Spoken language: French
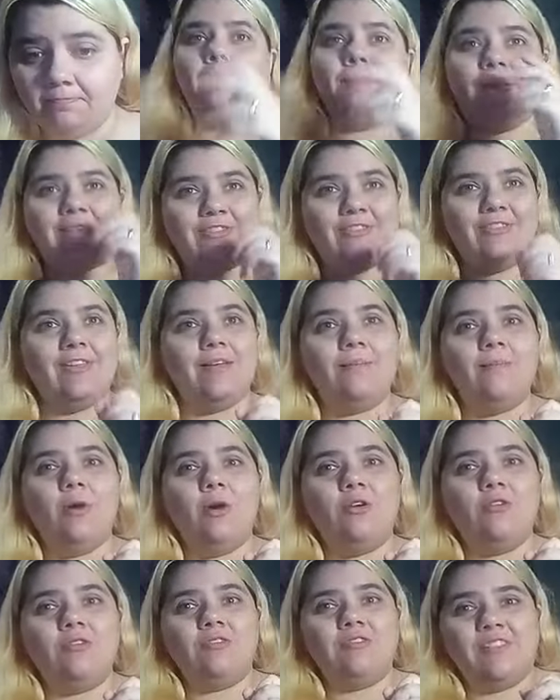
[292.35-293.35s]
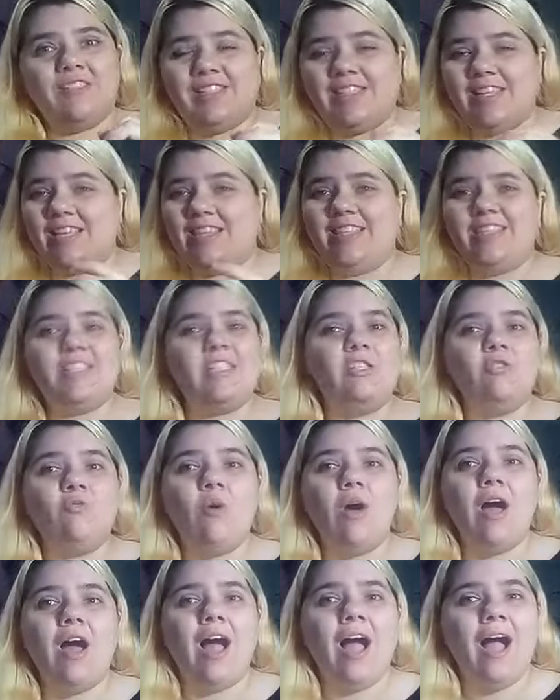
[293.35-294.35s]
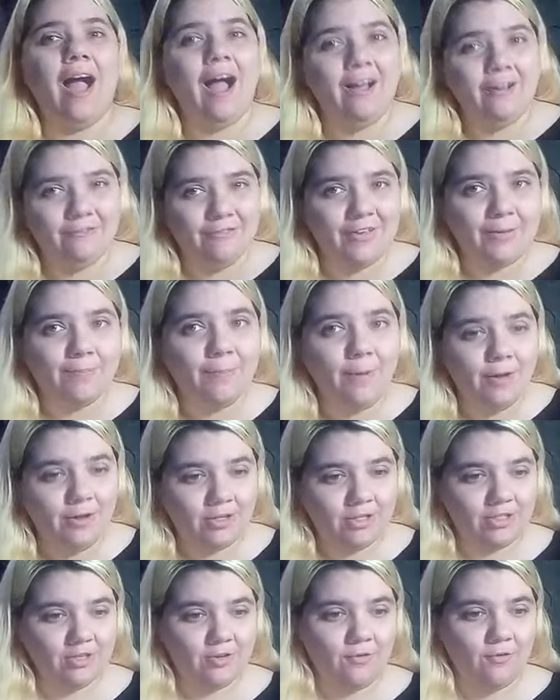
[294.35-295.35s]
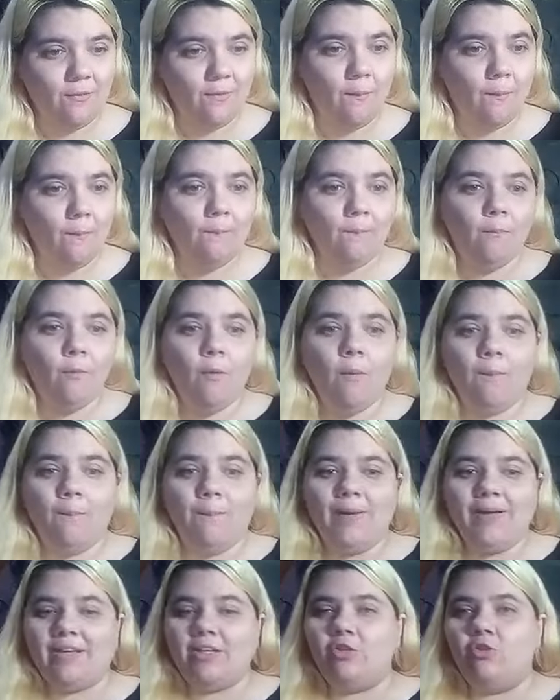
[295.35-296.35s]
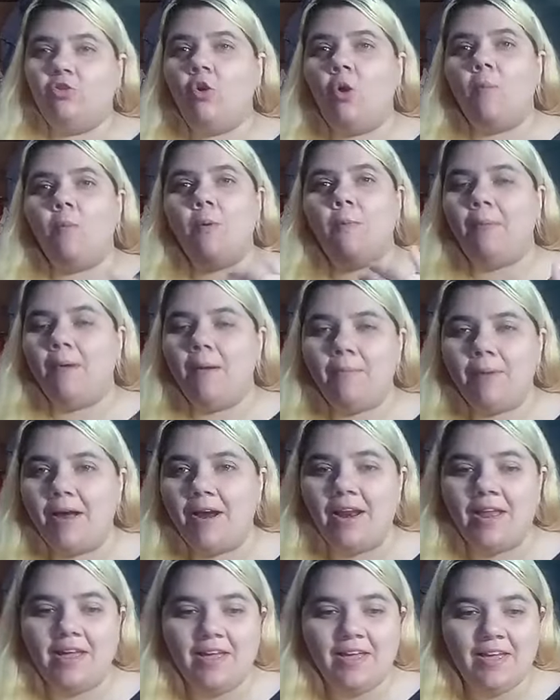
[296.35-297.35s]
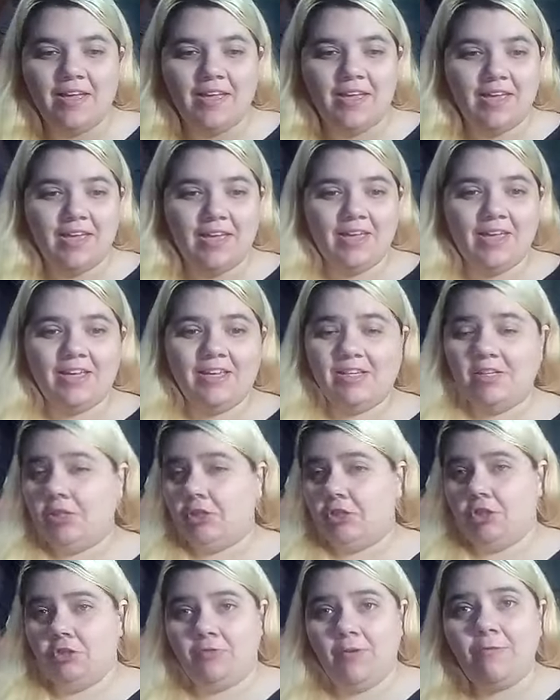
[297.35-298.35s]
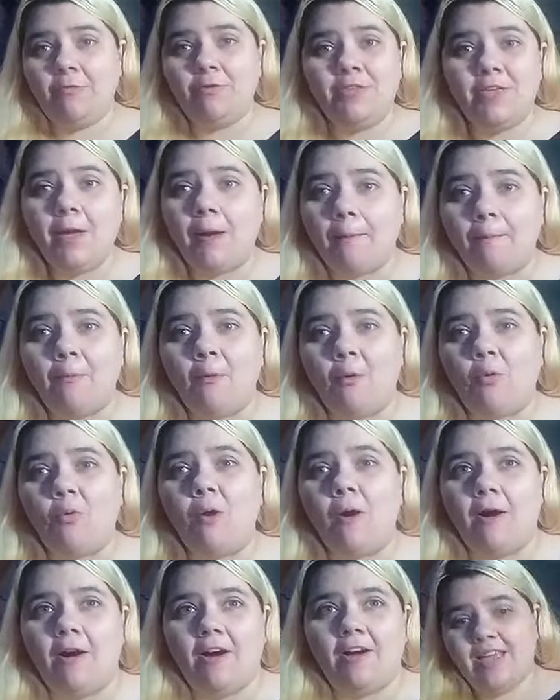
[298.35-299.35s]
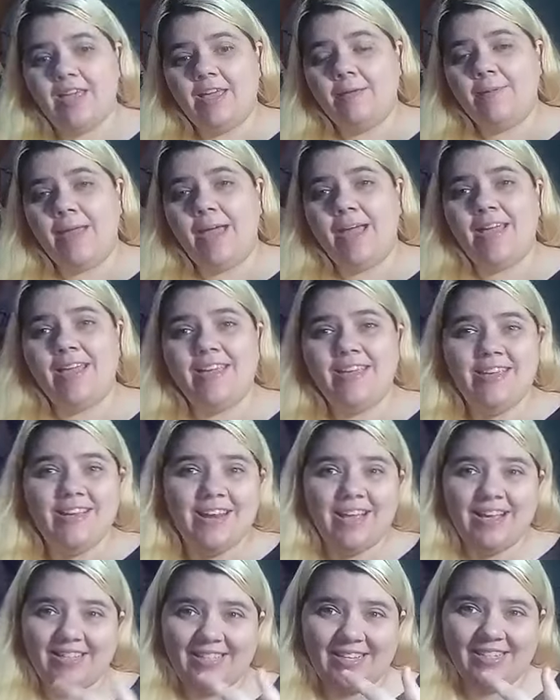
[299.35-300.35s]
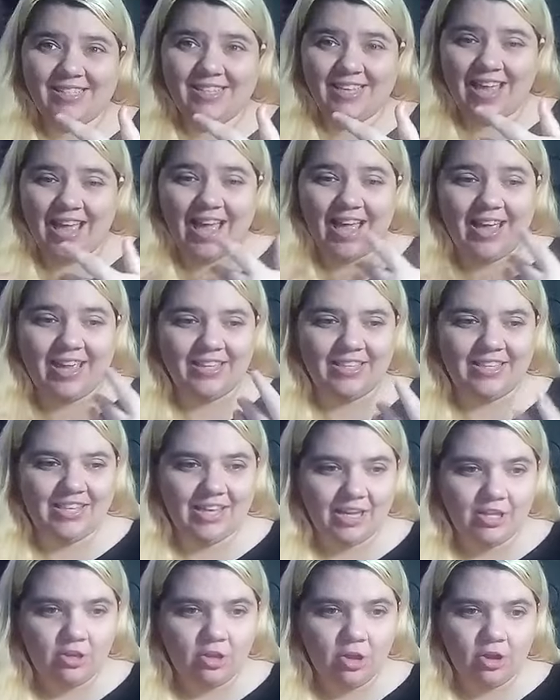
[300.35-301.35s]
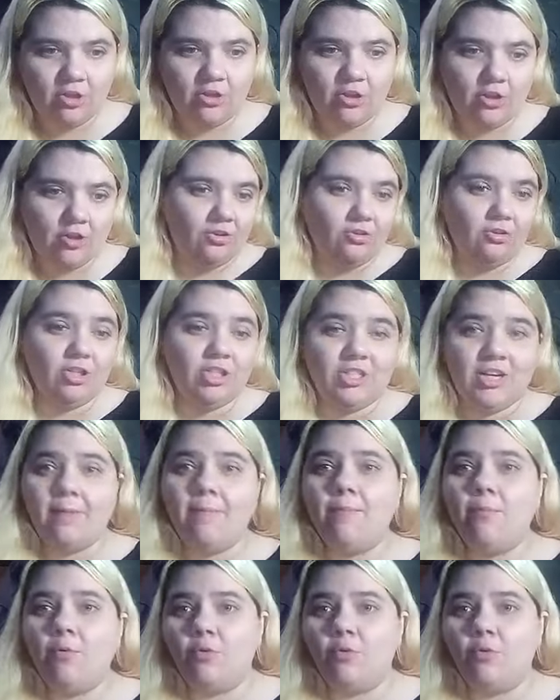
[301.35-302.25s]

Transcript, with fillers: Personnellement, cette histoire avec Bugs me perturbe pas mal. Et je vais vous dire pourquoi. Eh bien, il existe un headcanon que j'aime